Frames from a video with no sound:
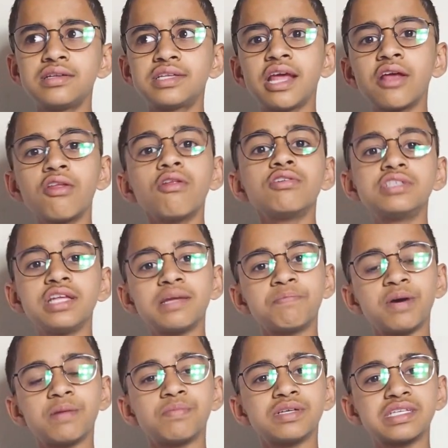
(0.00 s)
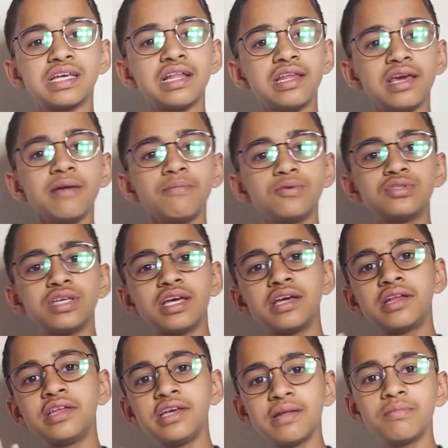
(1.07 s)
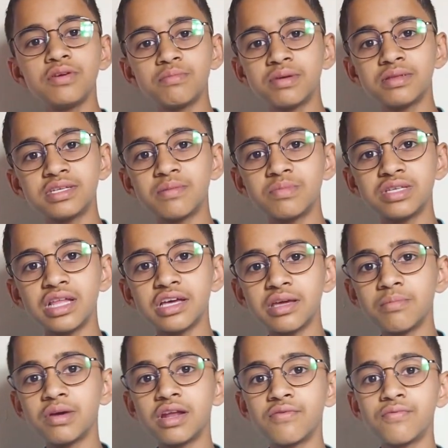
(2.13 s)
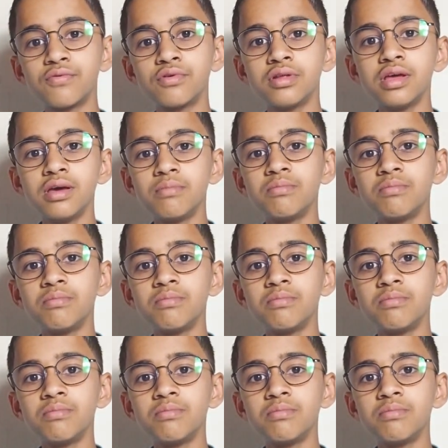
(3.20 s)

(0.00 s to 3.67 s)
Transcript: टेक्नोलॉजी पर्पज़ के लिए उसे रियल में मत समझना कि मेरा फ़ोन